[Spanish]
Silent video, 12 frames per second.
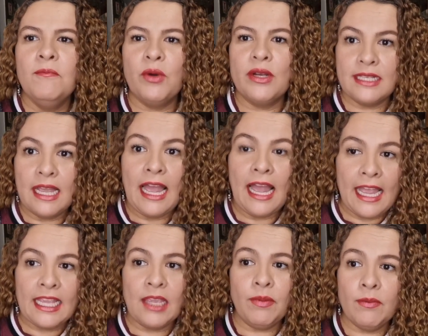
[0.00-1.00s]
pues
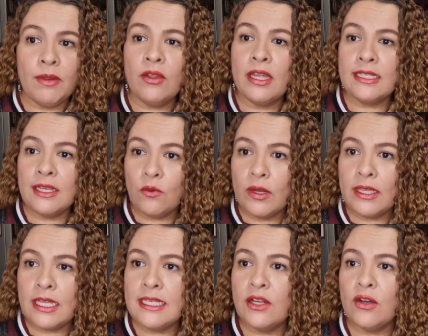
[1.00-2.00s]
hay que primero darse
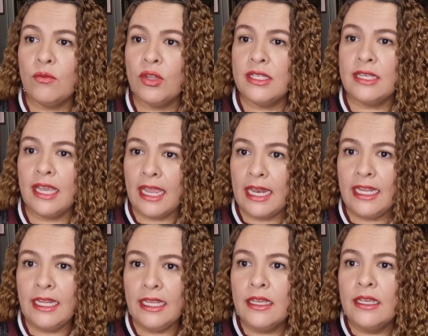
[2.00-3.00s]
cuenta, así como dice
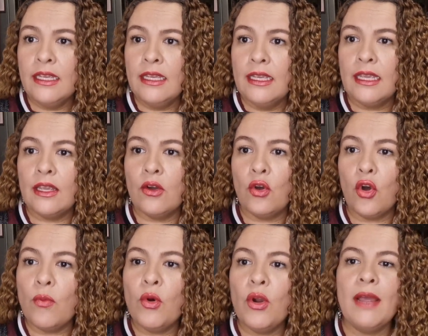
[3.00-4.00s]
Eli,
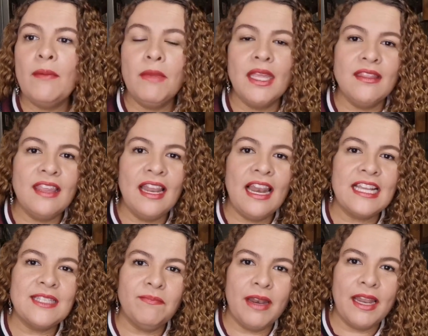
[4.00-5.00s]
cómo la mente
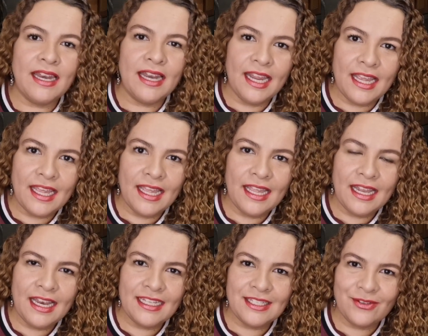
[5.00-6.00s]
las planea
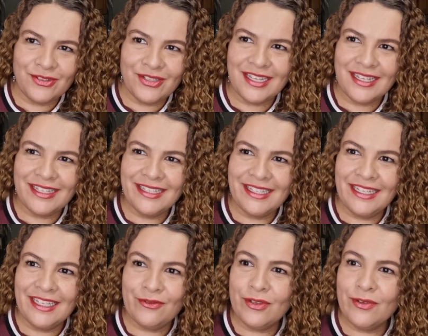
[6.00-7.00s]
las cosas,
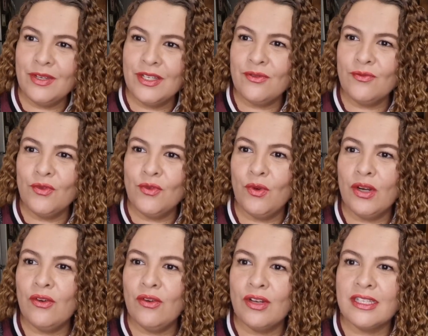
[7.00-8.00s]
¿sí? Eso es, muy
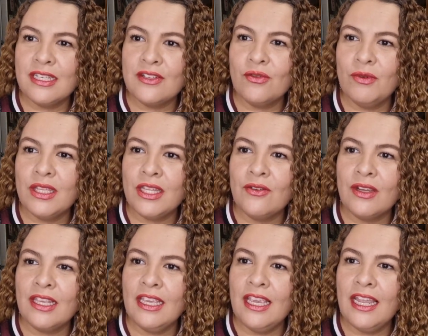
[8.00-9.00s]
bueno lo que estás comentando
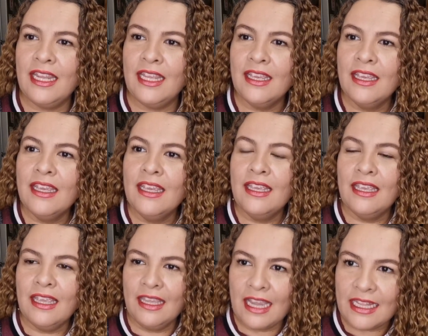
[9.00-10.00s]
aquí, Eli.
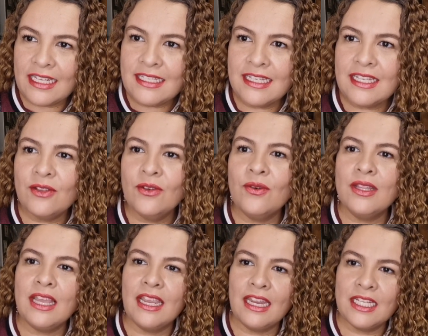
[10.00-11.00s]
Ya te estás dando
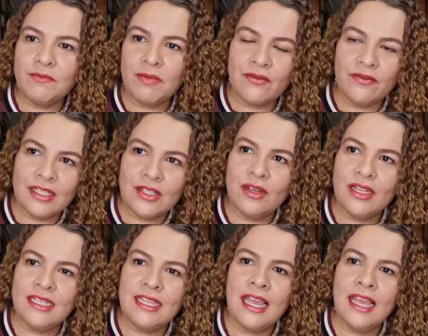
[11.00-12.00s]
cuenta que eres
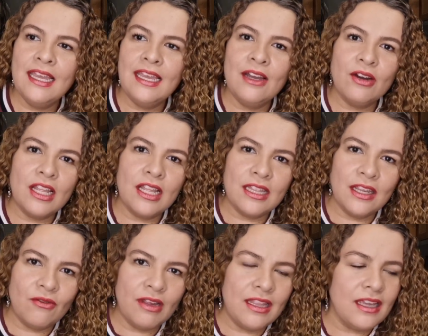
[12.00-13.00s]
perfeccionista, ahora
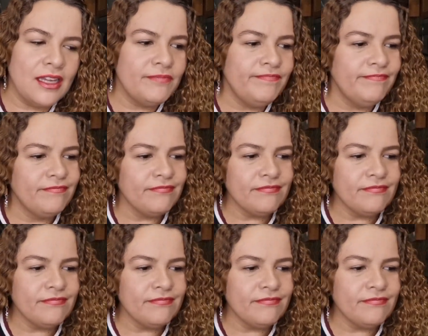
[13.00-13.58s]
date cuenta